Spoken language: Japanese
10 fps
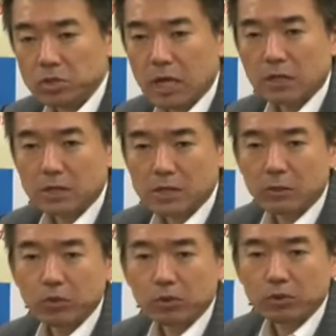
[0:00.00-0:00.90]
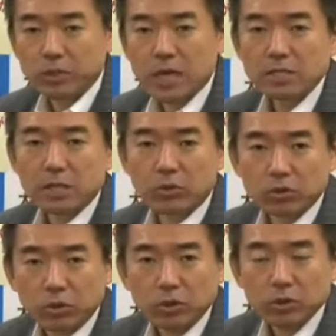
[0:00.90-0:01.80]
しっかり政府・与党に出してい
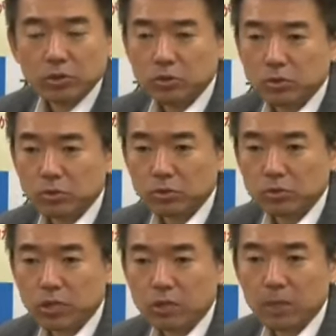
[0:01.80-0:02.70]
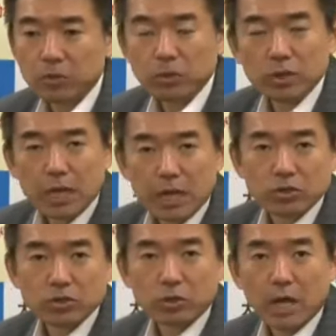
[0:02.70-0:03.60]
こうということを言ってる間に、こん
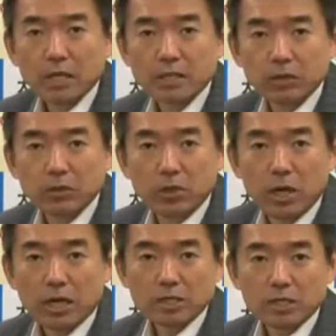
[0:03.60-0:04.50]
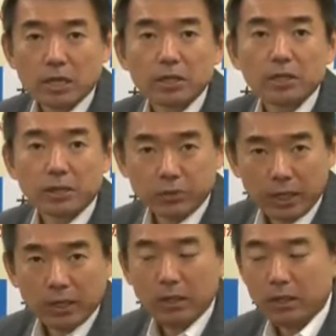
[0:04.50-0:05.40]
なちょっと解散の話になってきたの
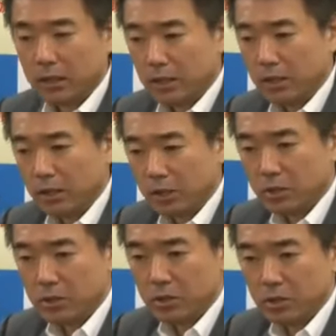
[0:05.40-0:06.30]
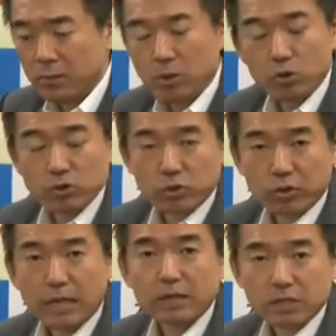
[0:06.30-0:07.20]
で、えー、今、こういう状
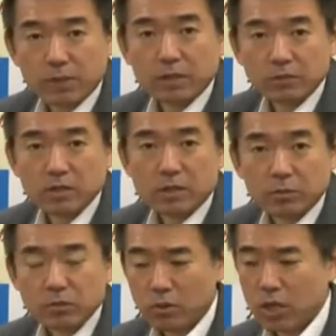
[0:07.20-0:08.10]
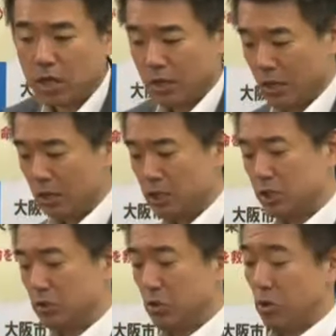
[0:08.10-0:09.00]
況になってしまってるんですけども、それは維
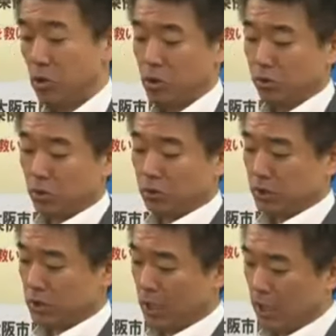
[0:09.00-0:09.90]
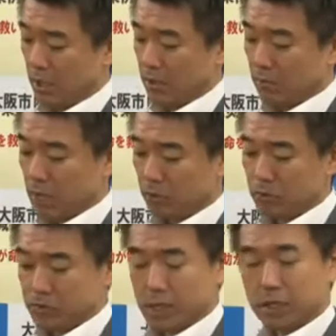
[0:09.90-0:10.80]
新の党として、まあ、
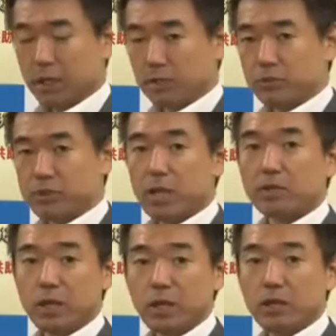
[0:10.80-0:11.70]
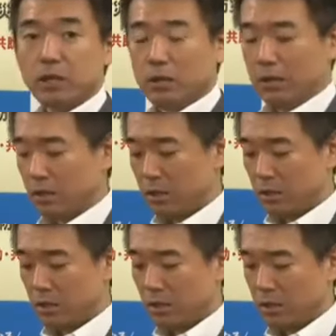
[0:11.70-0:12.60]
一つ政権にぶつけるね、
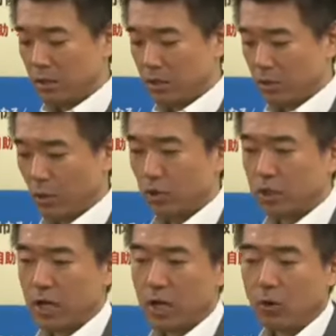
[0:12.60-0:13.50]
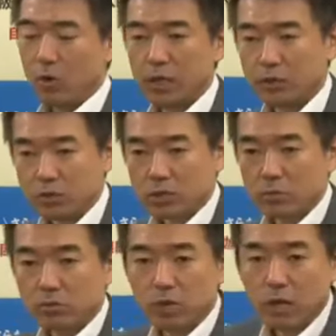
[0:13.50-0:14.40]
えー、大きな法案とし
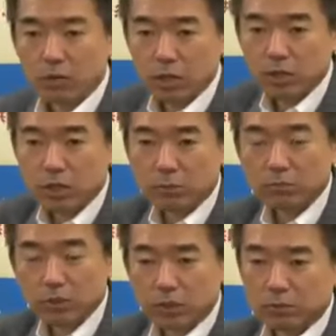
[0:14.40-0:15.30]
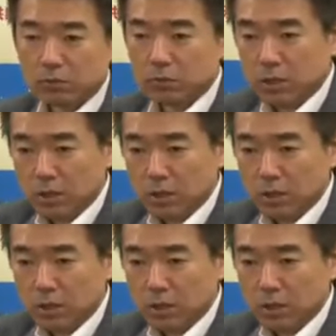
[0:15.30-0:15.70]
て、僕はこれ、しっかりあの